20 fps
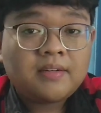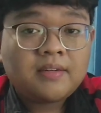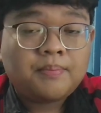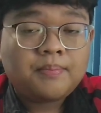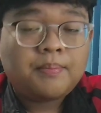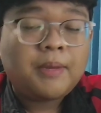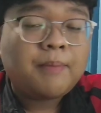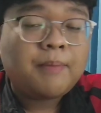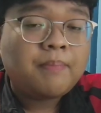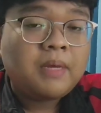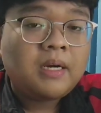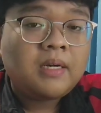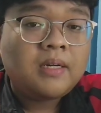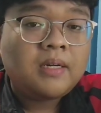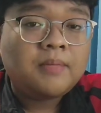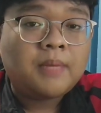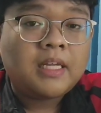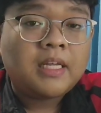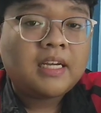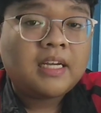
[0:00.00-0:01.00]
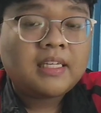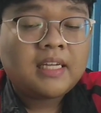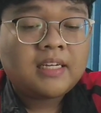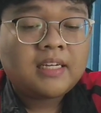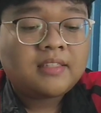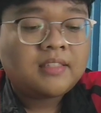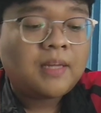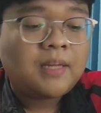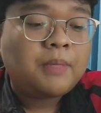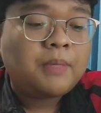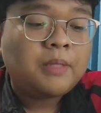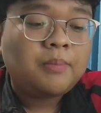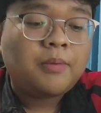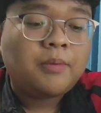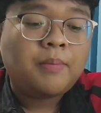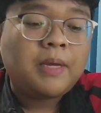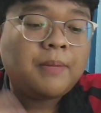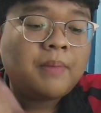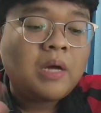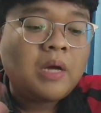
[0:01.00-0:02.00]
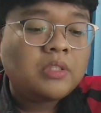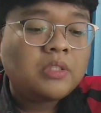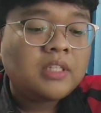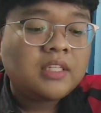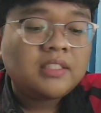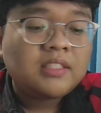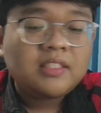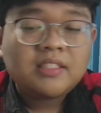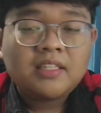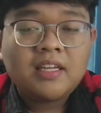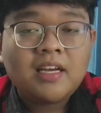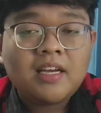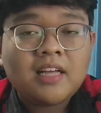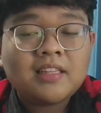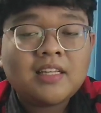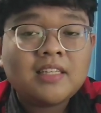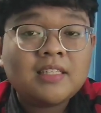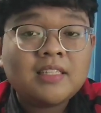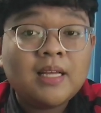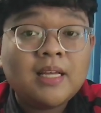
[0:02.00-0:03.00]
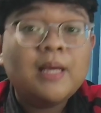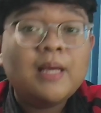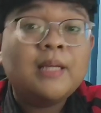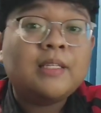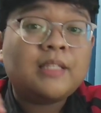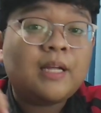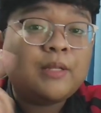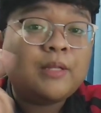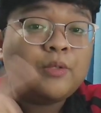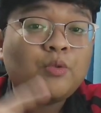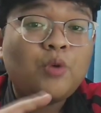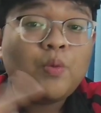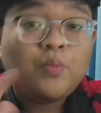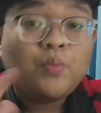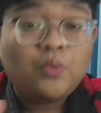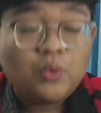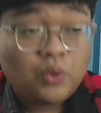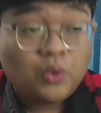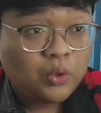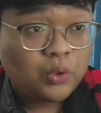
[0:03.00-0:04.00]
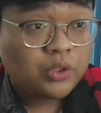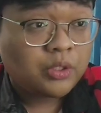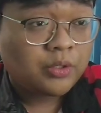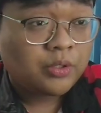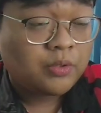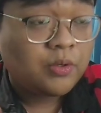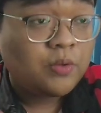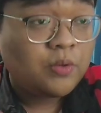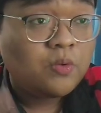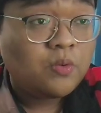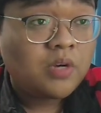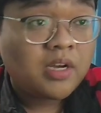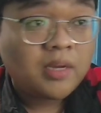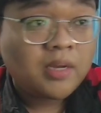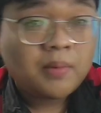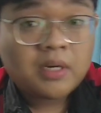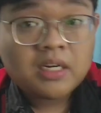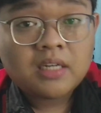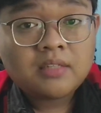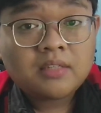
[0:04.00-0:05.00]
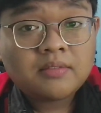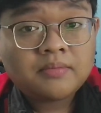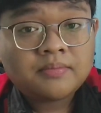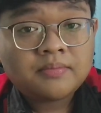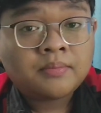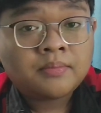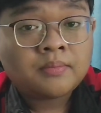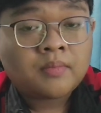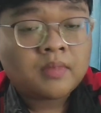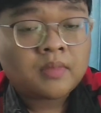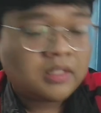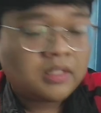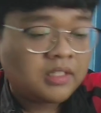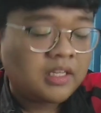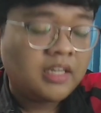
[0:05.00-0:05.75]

member banyak yang dapat pemain bagus guys di atas 120 102 ya bahkan jadi